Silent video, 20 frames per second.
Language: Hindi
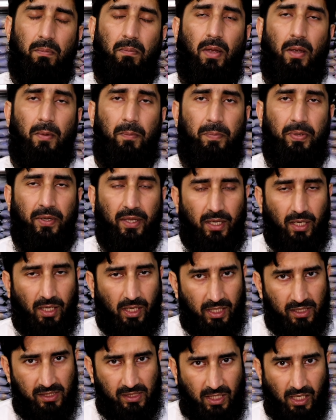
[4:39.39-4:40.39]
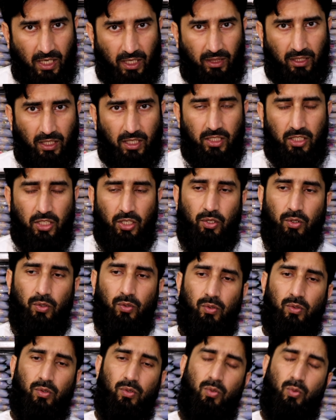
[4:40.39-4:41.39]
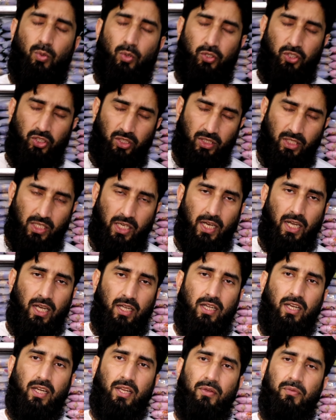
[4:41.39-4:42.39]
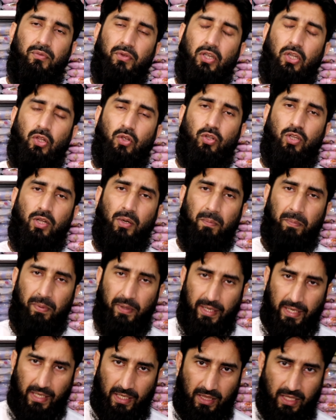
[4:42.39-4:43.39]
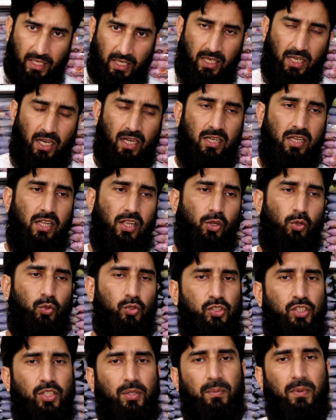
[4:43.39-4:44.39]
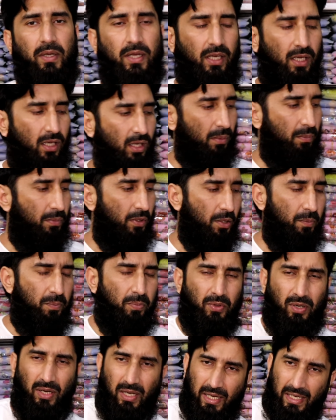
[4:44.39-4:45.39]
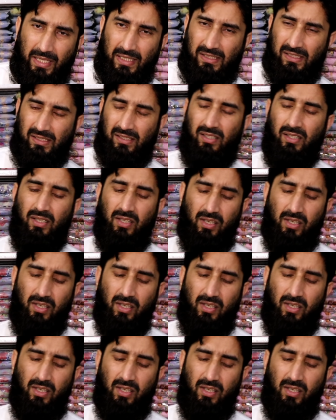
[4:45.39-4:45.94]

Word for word: मैं फिर अर्ज़ करता चलूँ कोशिश किया करें वीडियो कंप्लीट देखा करें उसी में ही हमने प्राइस